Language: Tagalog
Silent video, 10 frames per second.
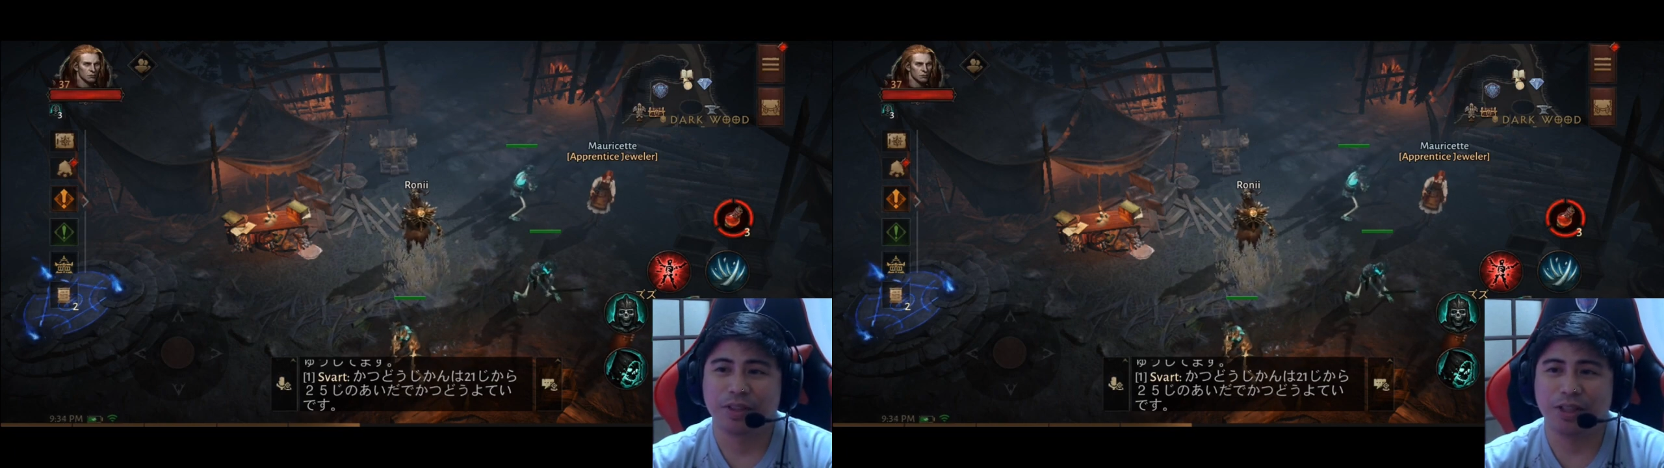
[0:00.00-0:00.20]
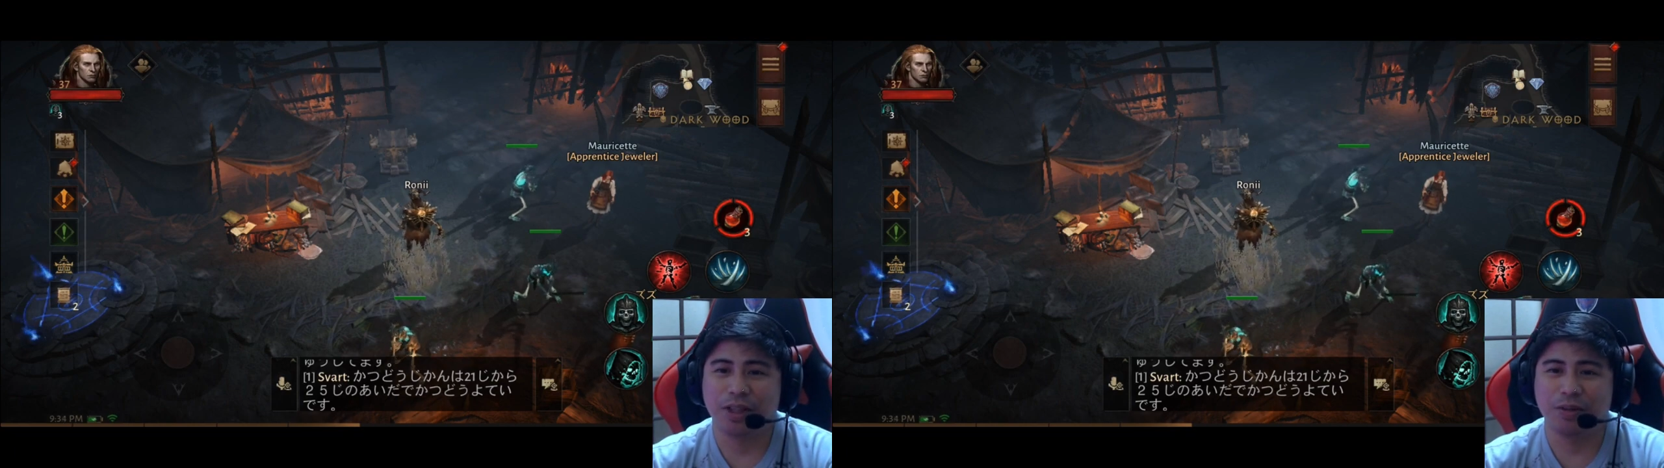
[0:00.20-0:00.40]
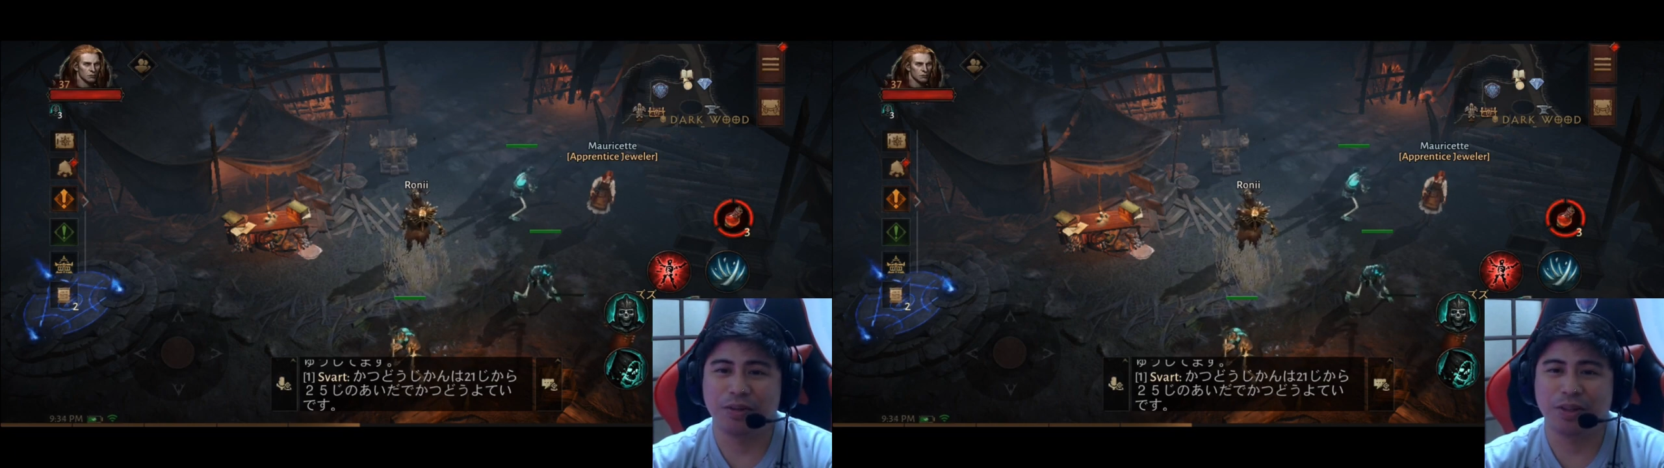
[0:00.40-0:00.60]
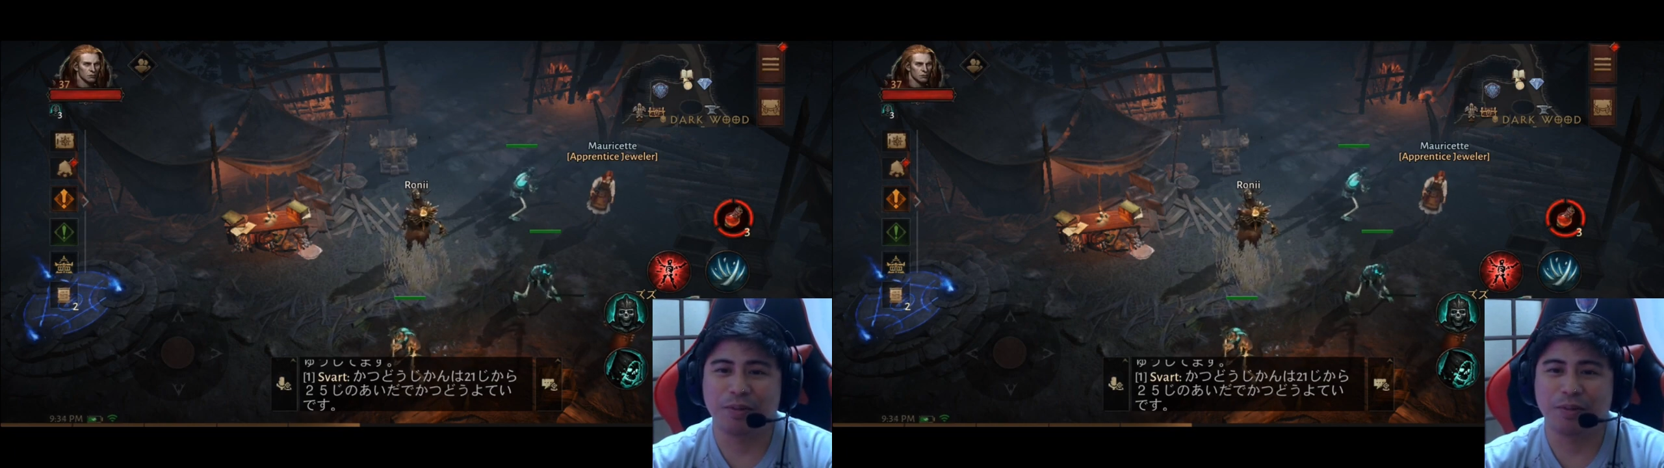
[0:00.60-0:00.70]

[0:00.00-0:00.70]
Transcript: sila yung una